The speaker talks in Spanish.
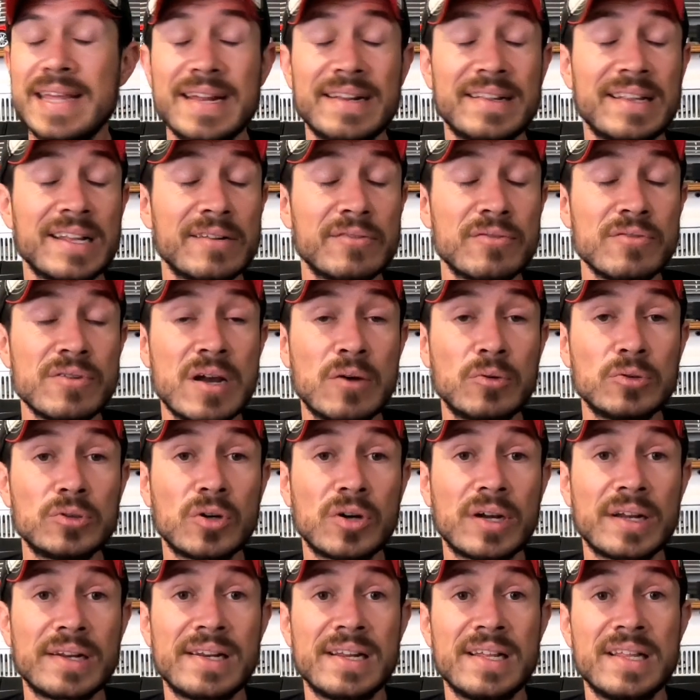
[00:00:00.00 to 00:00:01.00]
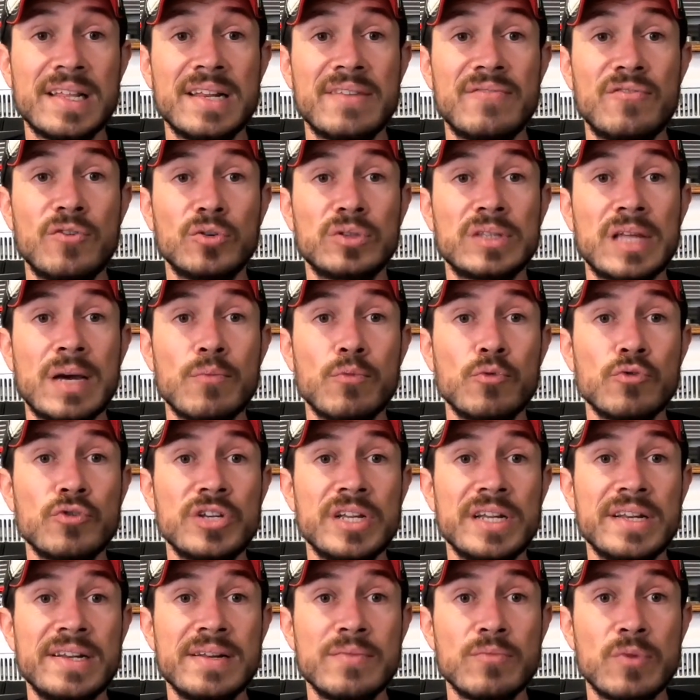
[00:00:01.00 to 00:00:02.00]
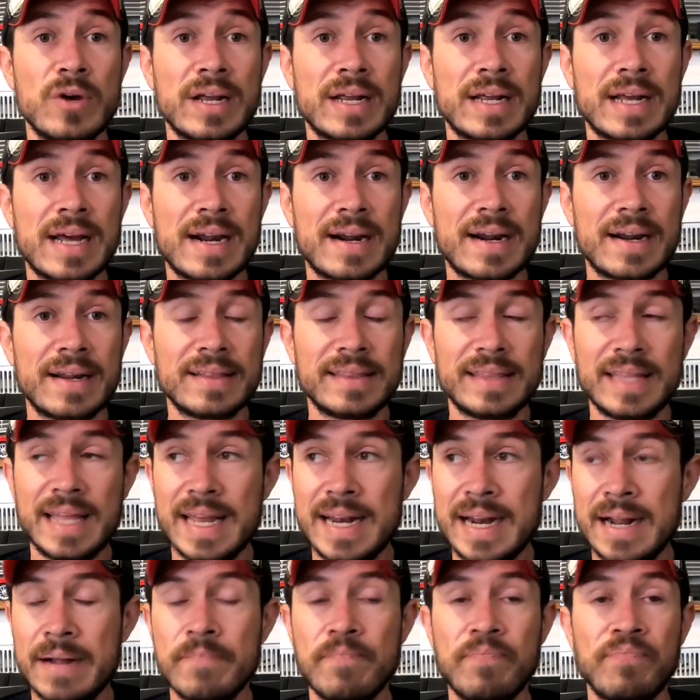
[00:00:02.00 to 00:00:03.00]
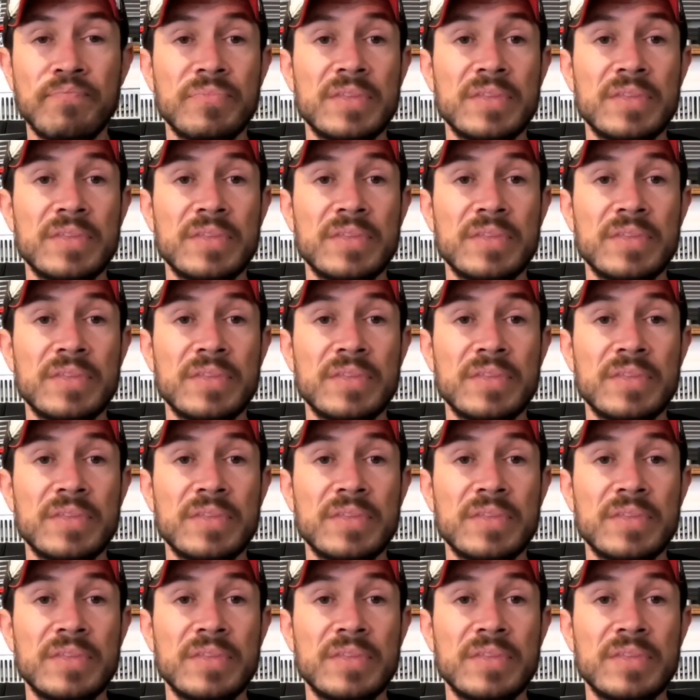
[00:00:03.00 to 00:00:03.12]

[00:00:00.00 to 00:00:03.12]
Y este es un auto que se disfruta muchísimo en carretera.